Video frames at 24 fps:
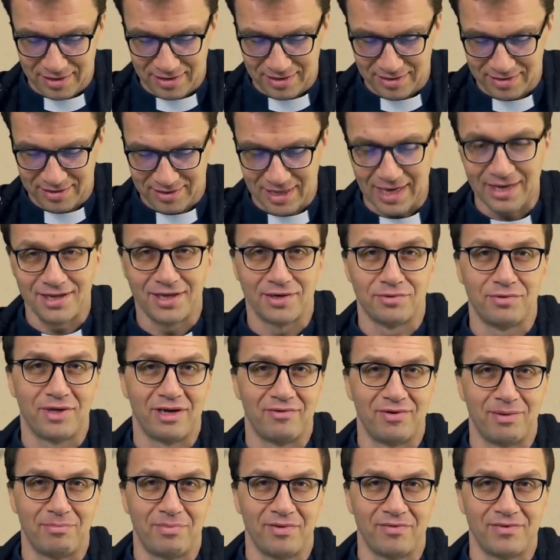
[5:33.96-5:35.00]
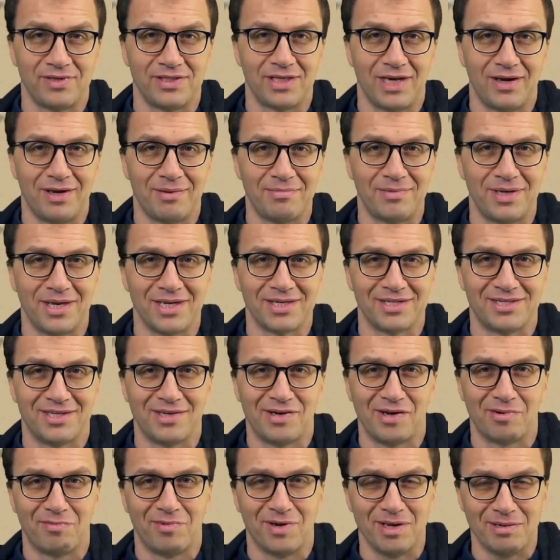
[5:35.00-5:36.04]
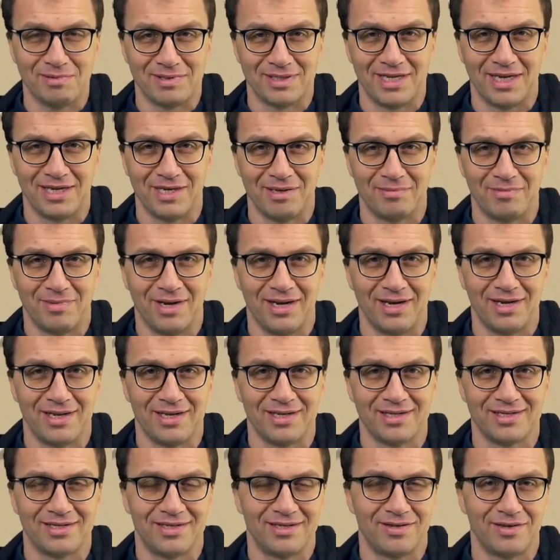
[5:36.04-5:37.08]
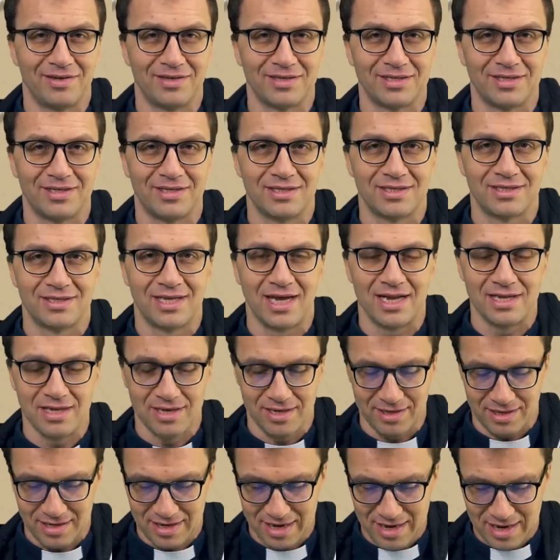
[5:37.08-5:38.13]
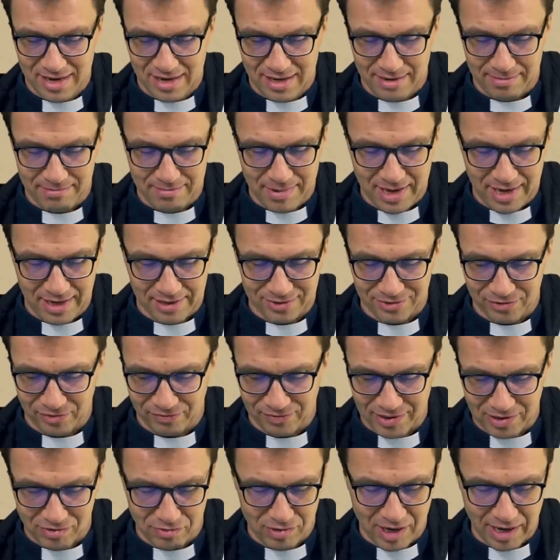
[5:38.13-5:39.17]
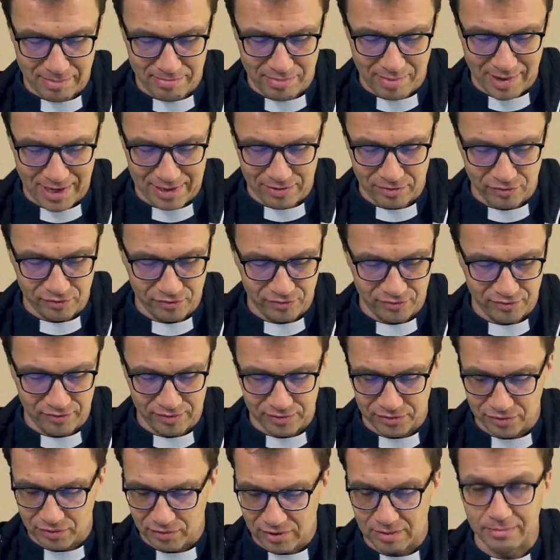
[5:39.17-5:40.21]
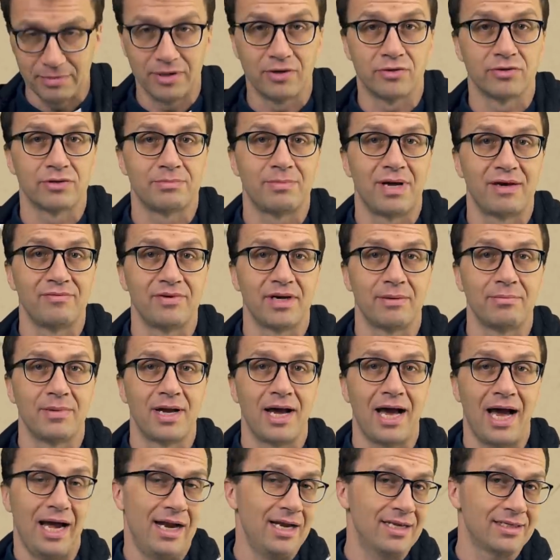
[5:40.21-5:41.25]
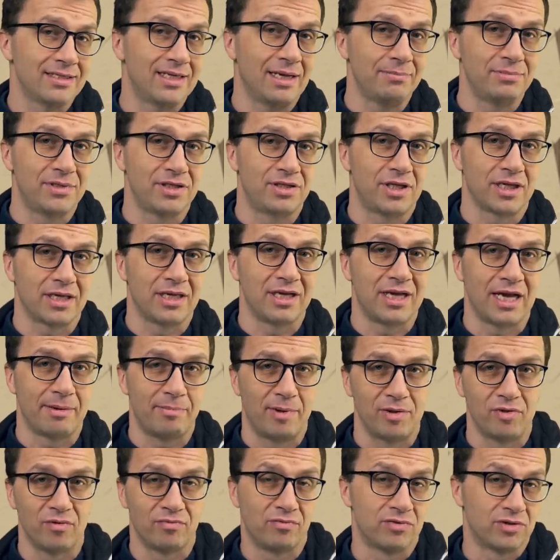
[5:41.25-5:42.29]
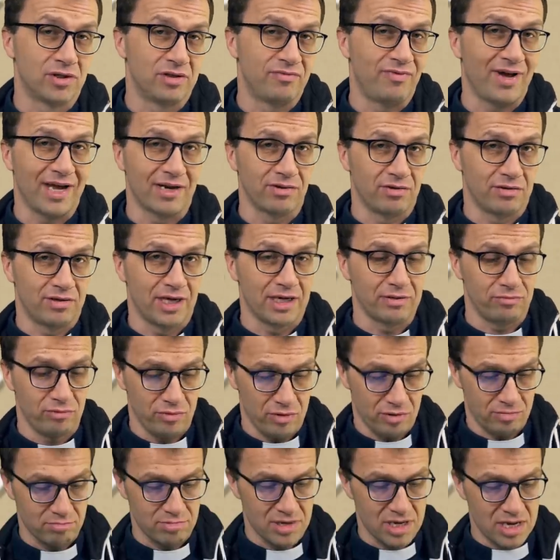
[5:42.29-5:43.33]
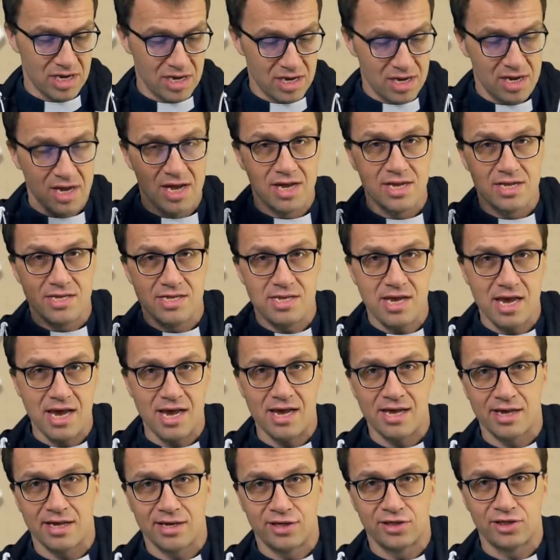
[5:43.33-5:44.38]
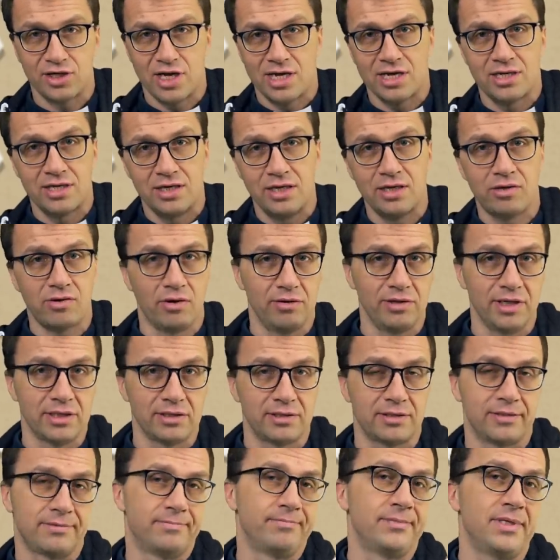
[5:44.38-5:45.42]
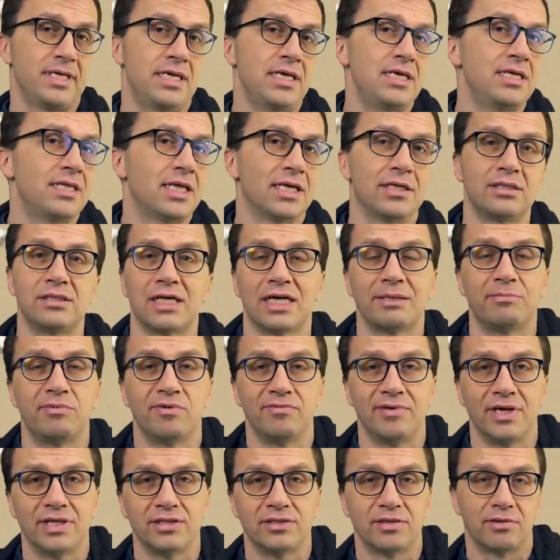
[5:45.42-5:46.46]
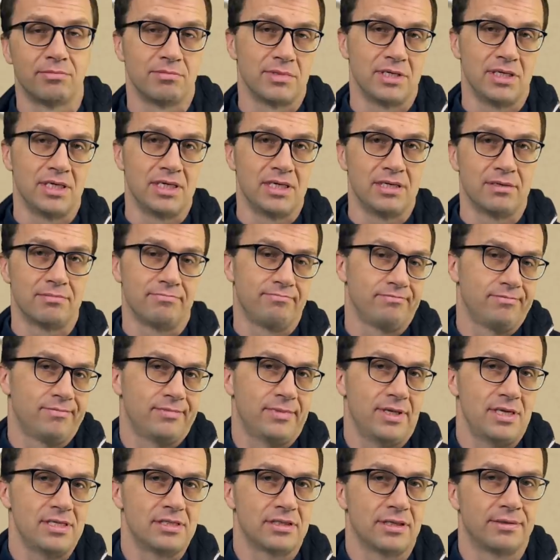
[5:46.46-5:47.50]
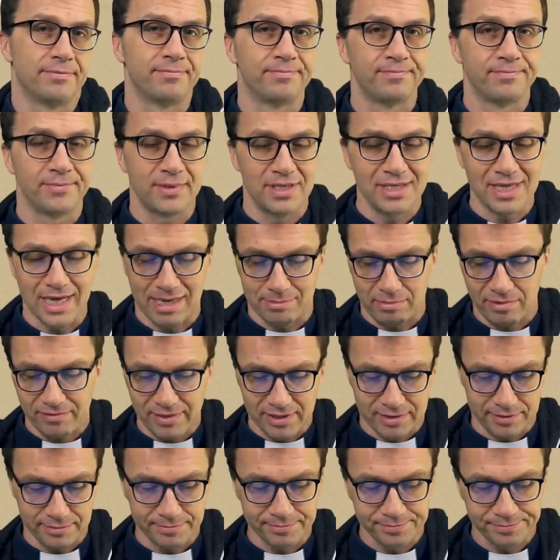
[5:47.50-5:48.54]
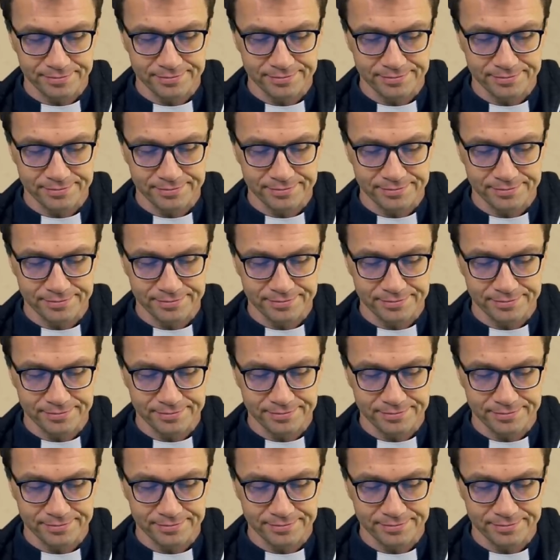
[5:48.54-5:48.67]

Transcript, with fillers: E, zdanie, które wam powiedziałem, nie jest tylko moim zdaniem, ale to jest zdanie bardzo wielu kapłanów, z którymi rozmawiam, ale znam też takich kapłanów, którzy twardo traktują nie, grzech i koniec. I też tak powiedzą i no i co? I tak powiedzą.